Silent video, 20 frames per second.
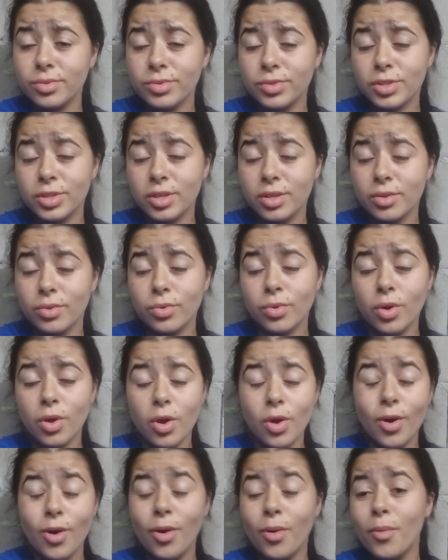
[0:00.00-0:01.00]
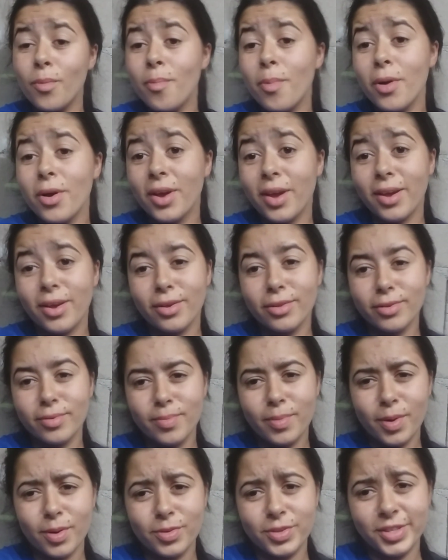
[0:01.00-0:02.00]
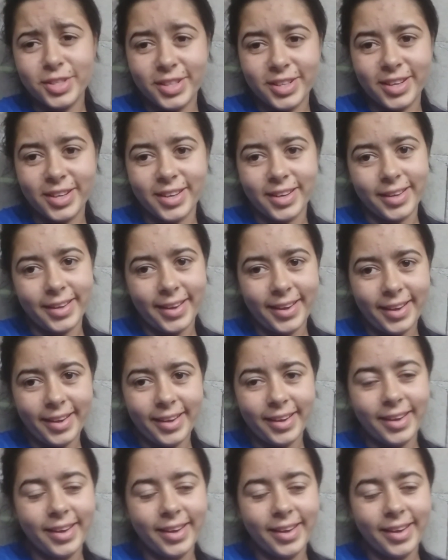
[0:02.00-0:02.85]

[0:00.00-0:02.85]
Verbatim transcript: um, um pouquinho do meu dia, né?